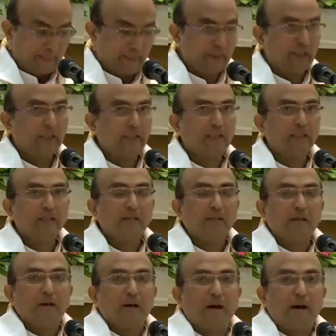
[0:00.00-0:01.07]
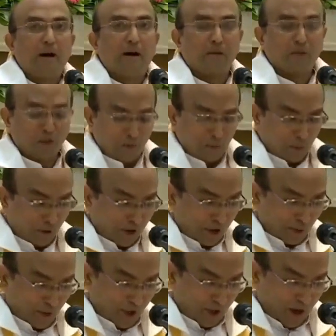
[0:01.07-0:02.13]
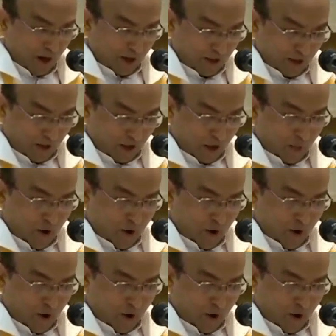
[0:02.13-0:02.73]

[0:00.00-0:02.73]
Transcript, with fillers: குழு அருள்பணி விக்டர் இமானுவேல்